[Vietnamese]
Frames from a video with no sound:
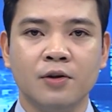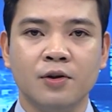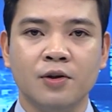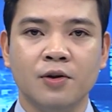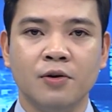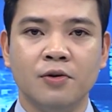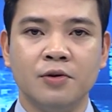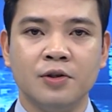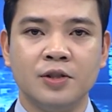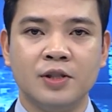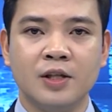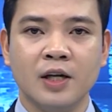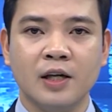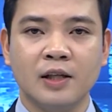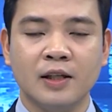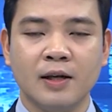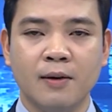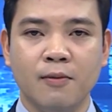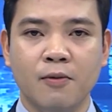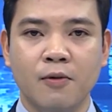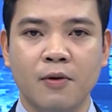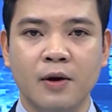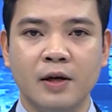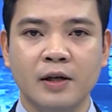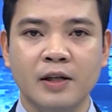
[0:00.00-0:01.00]
tổ chức
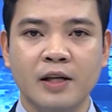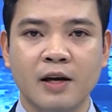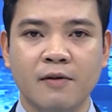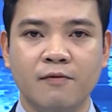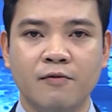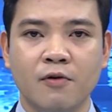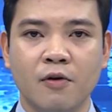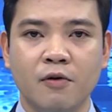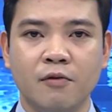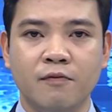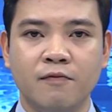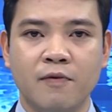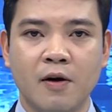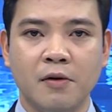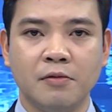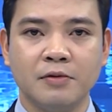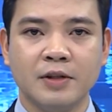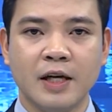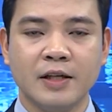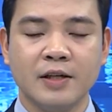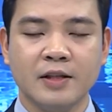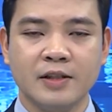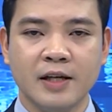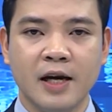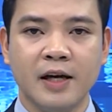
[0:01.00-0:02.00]
tập huấn nghiệp vụ phòng
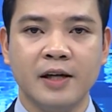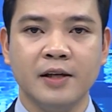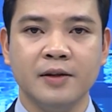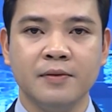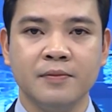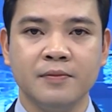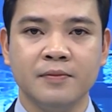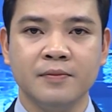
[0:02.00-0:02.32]
cháy chữa cháy.